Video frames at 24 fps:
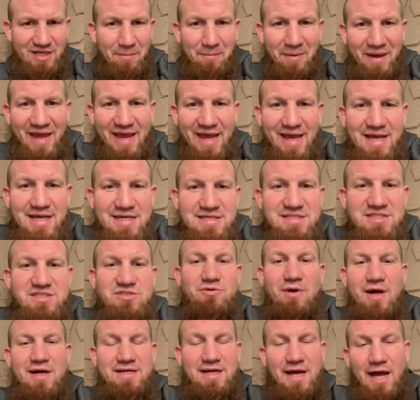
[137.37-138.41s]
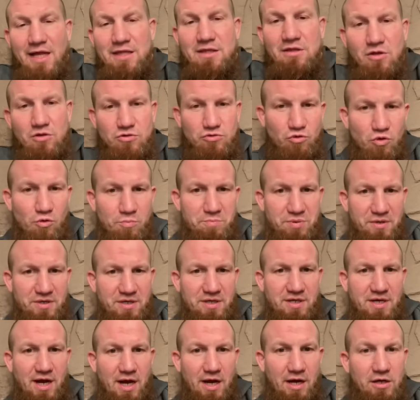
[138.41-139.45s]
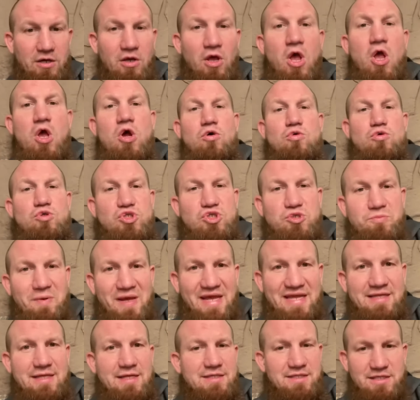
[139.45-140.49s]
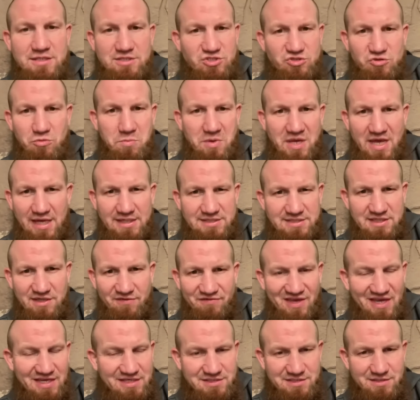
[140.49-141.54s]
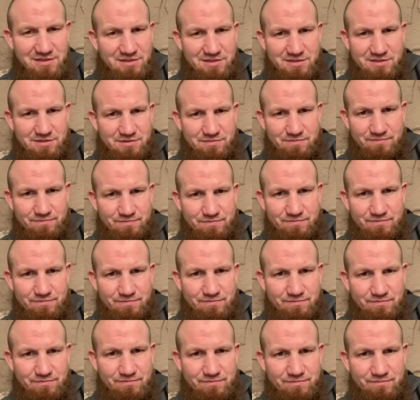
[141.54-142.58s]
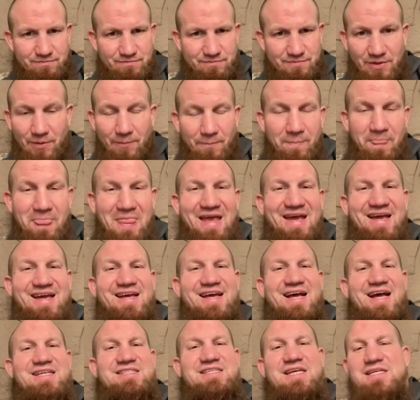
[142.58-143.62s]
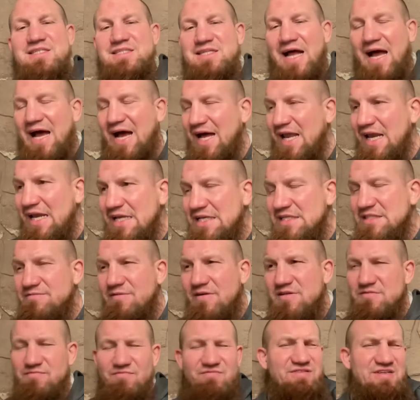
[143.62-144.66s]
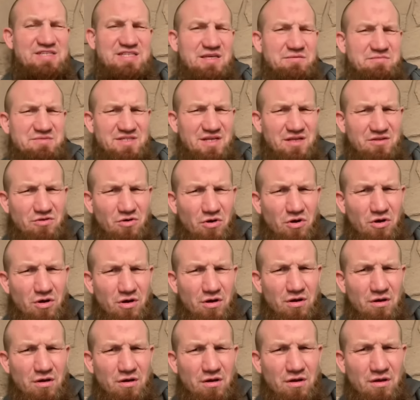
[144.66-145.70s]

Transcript: Aber er ist zu einer anderen Gruppe gegangen und später dann zum IS gewechselt. So. Das heißt, alles, was, was gibt es da noch?